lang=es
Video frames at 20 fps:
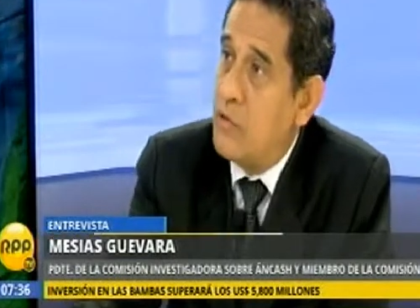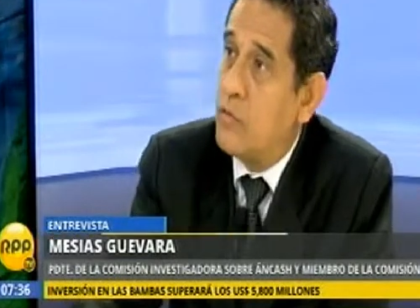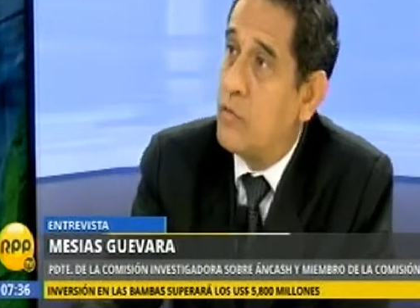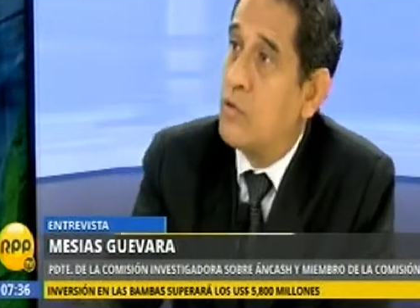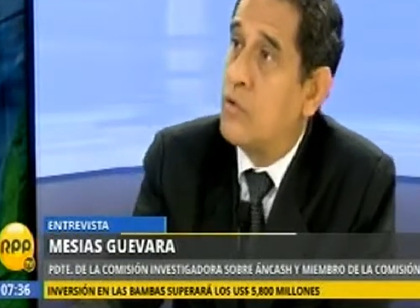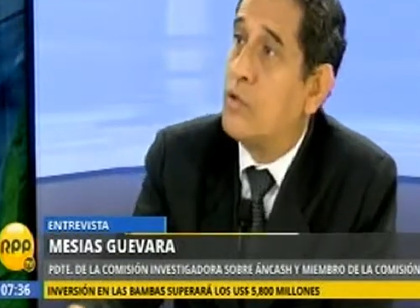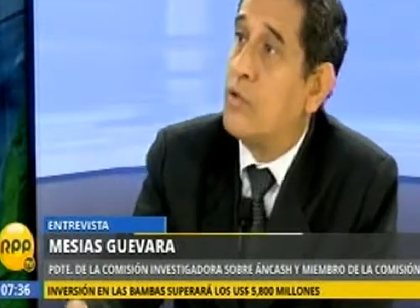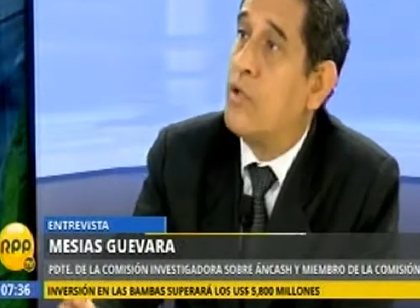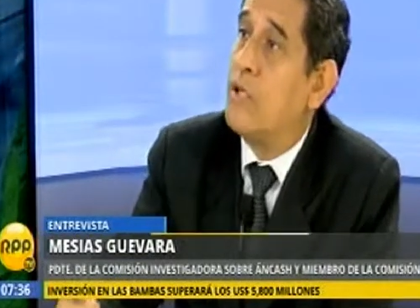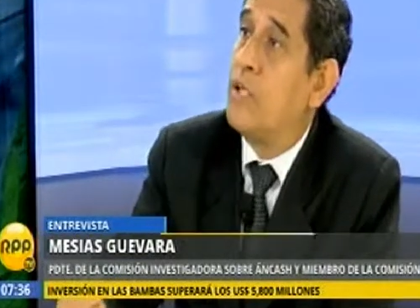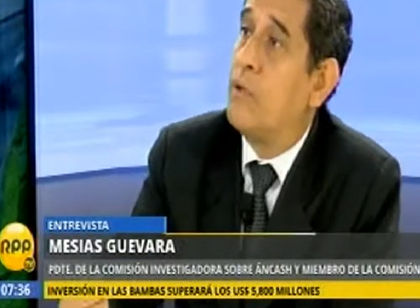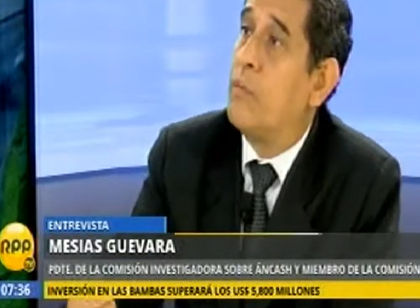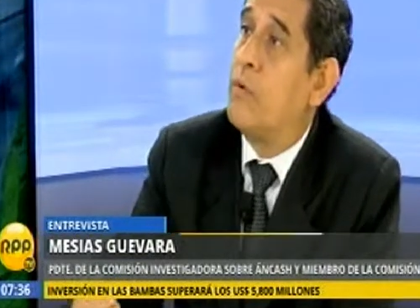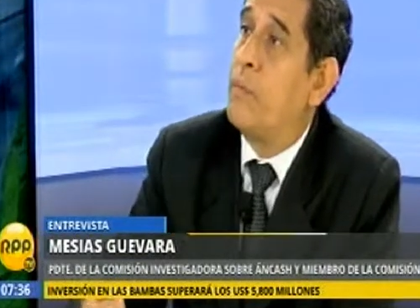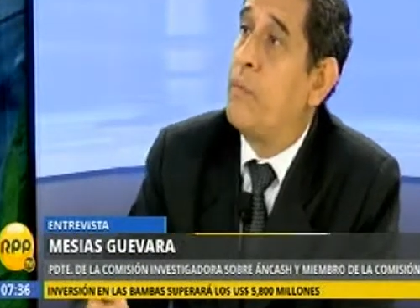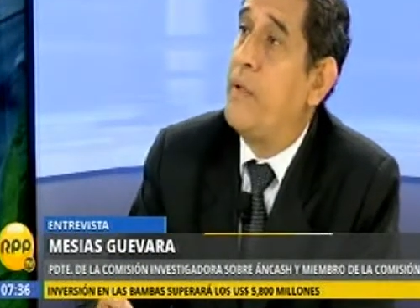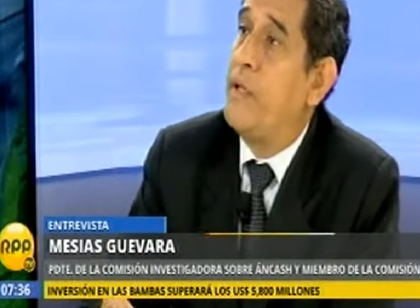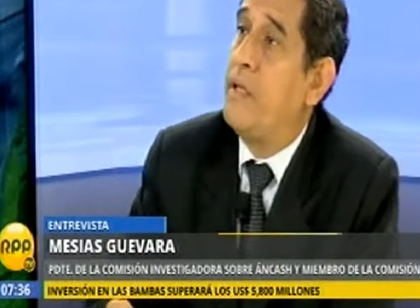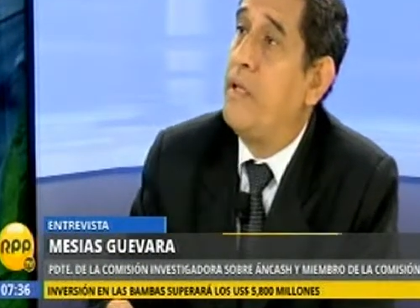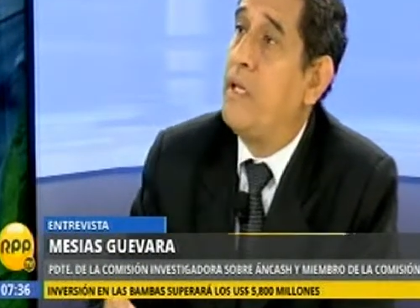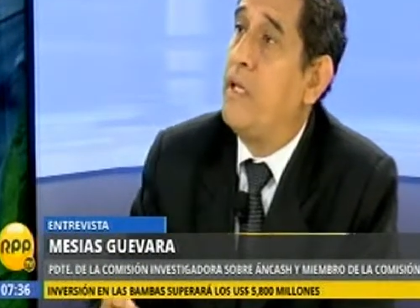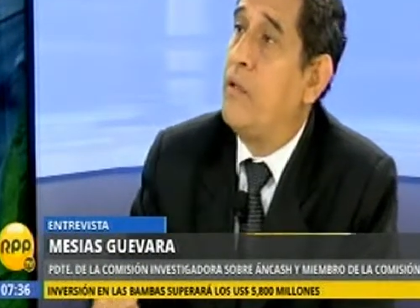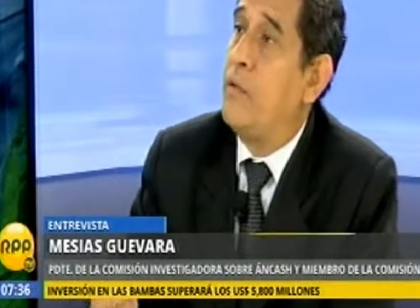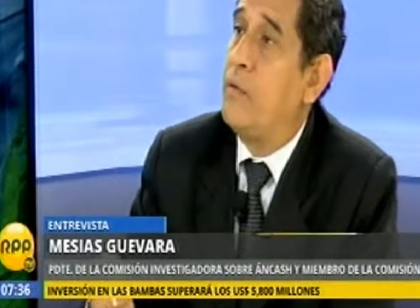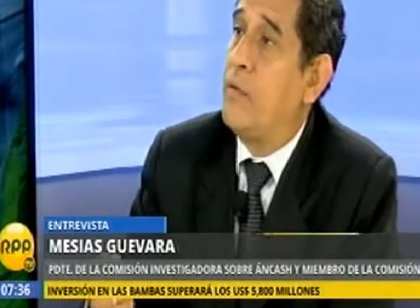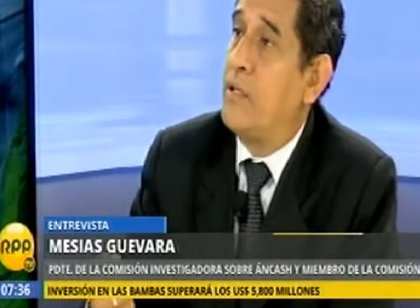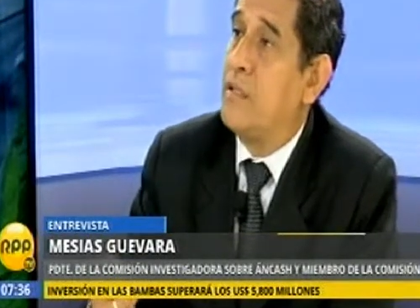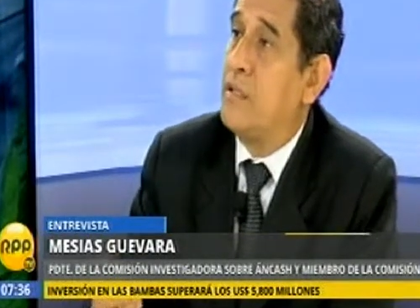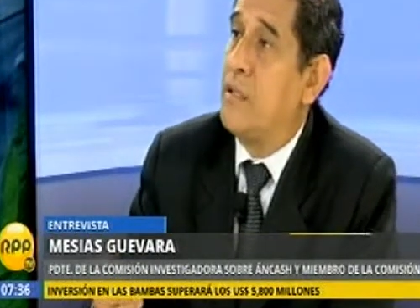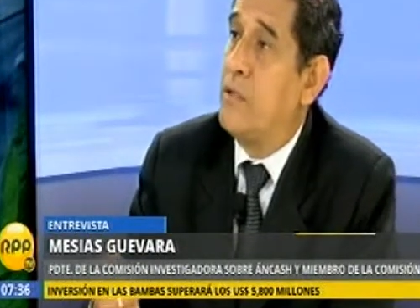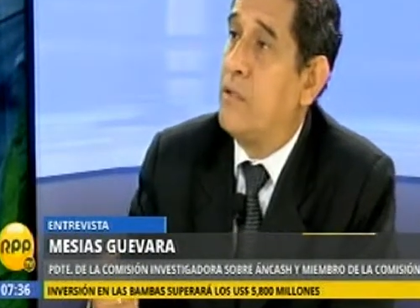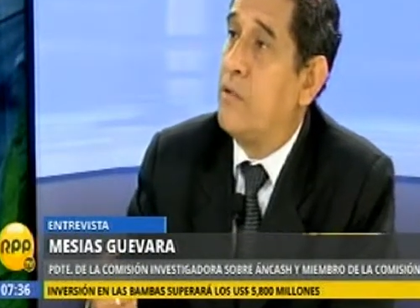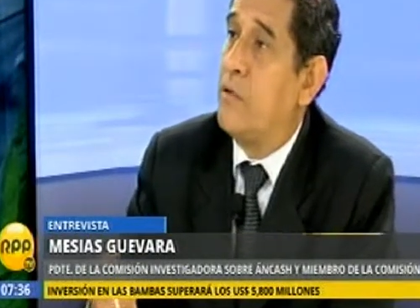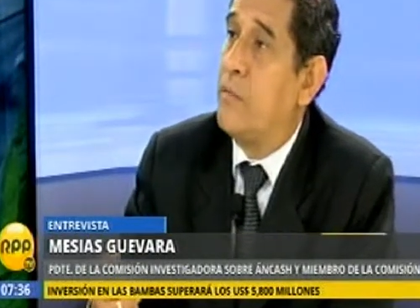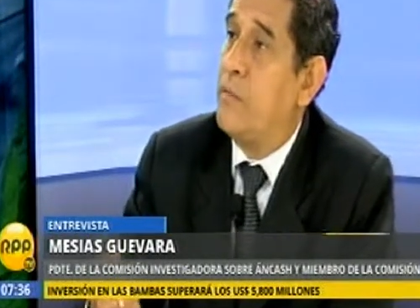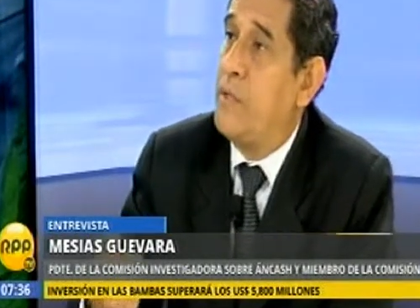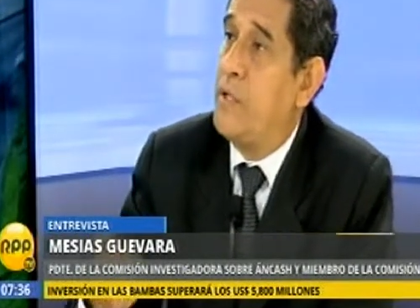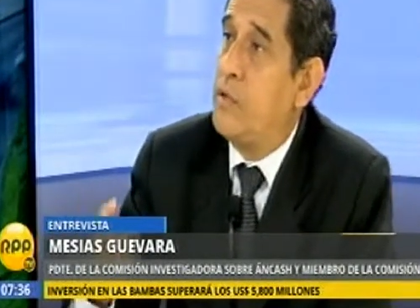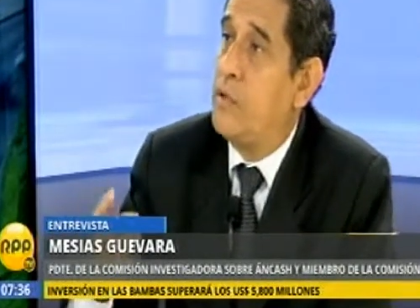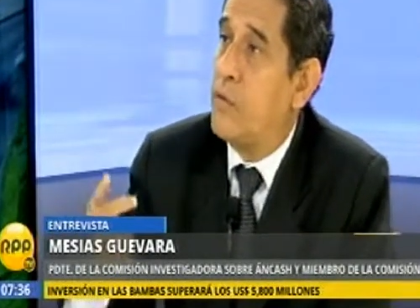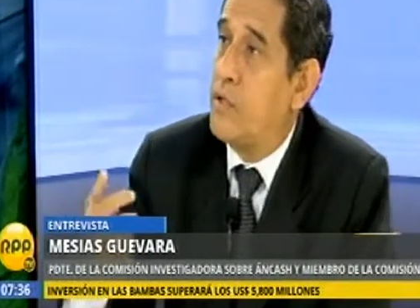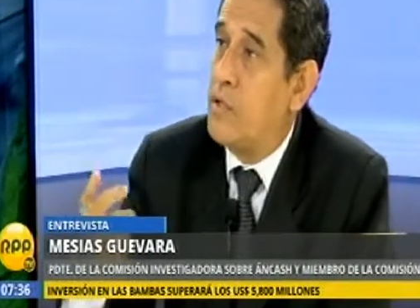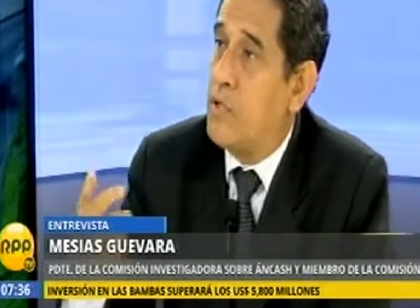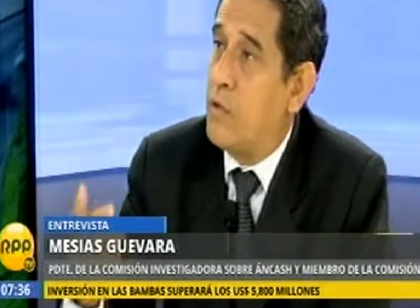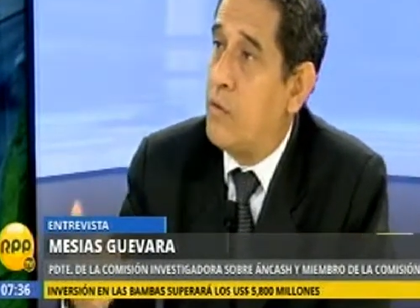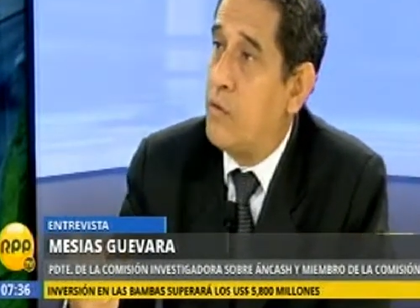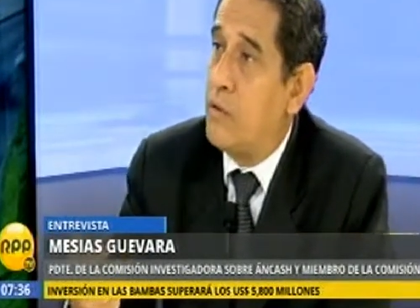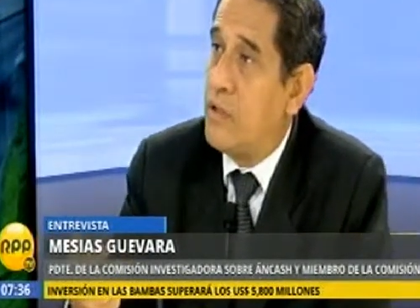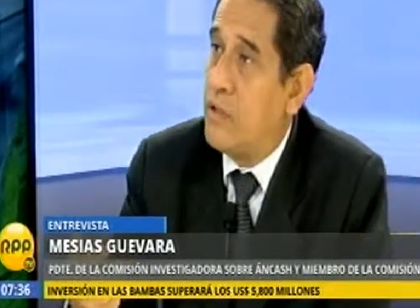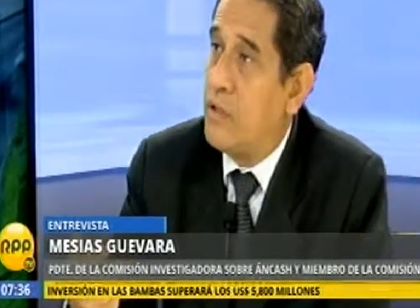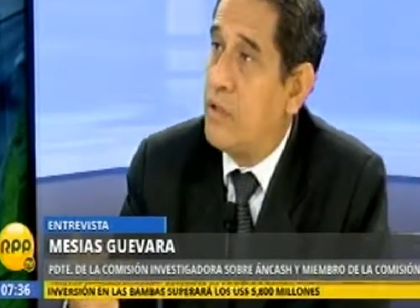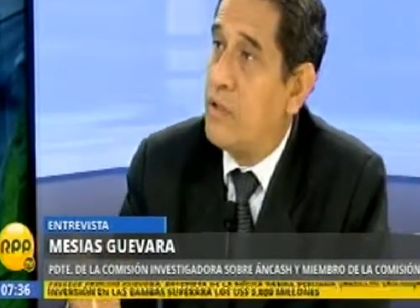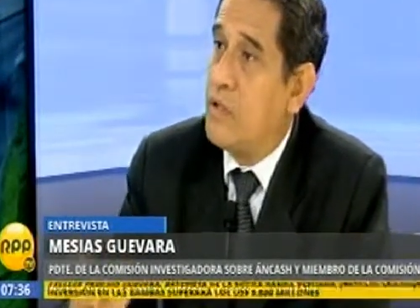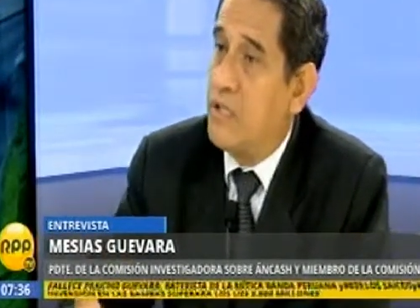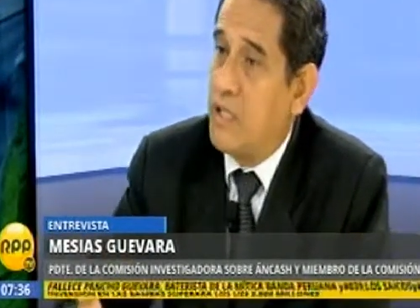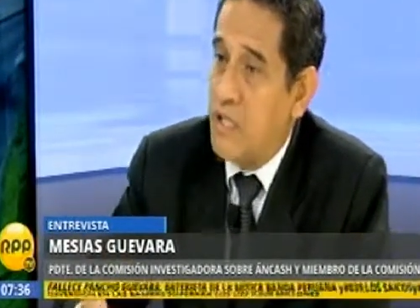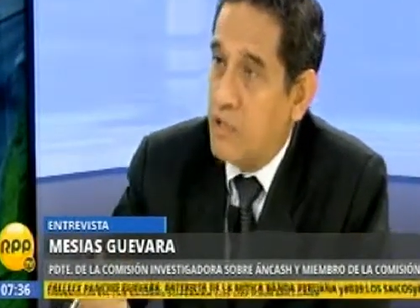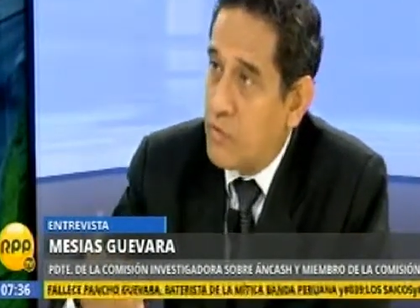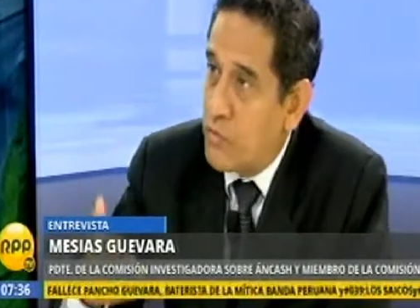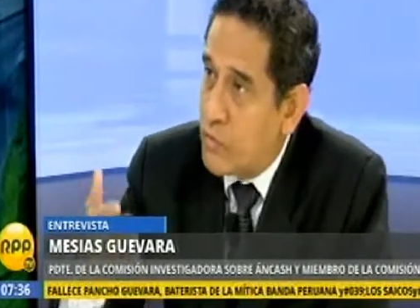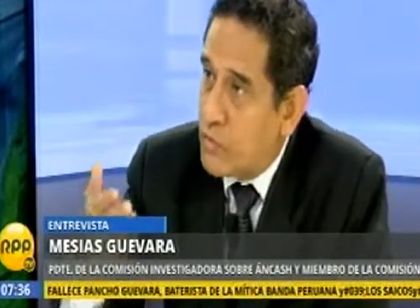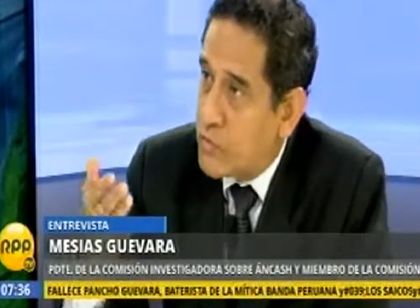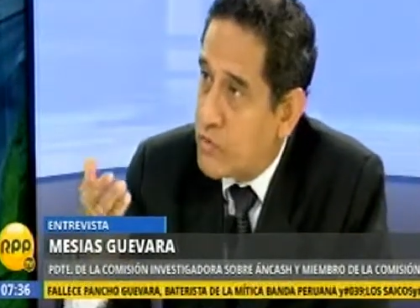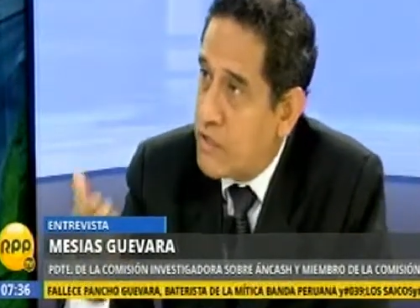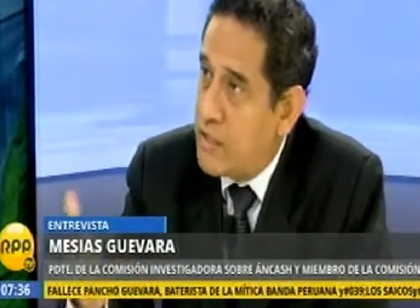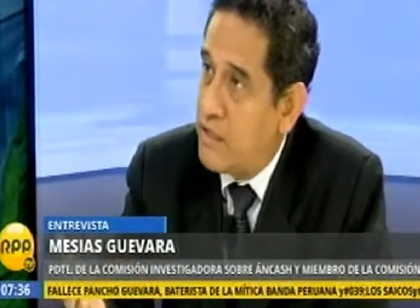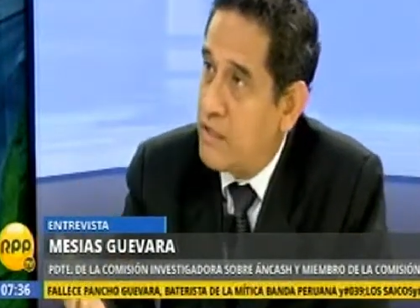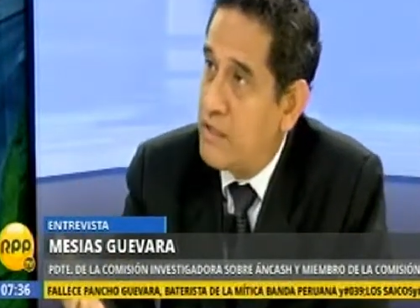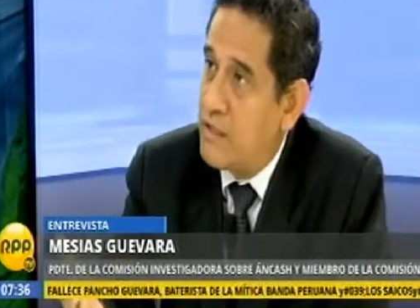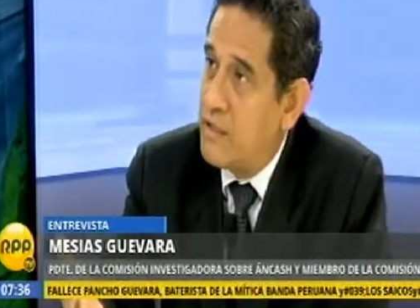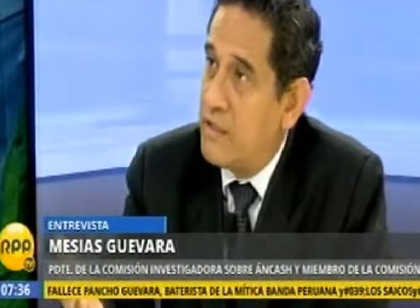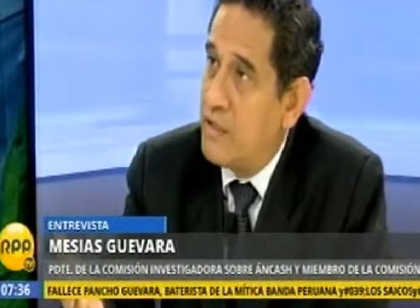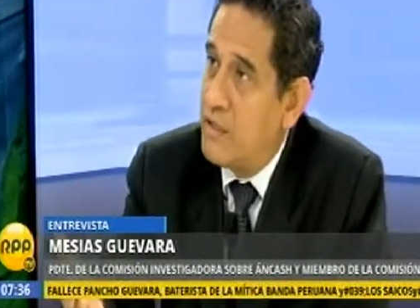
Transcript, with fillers: nosotros le estamos pidiendo al señor Víctor Ticona que nos los dé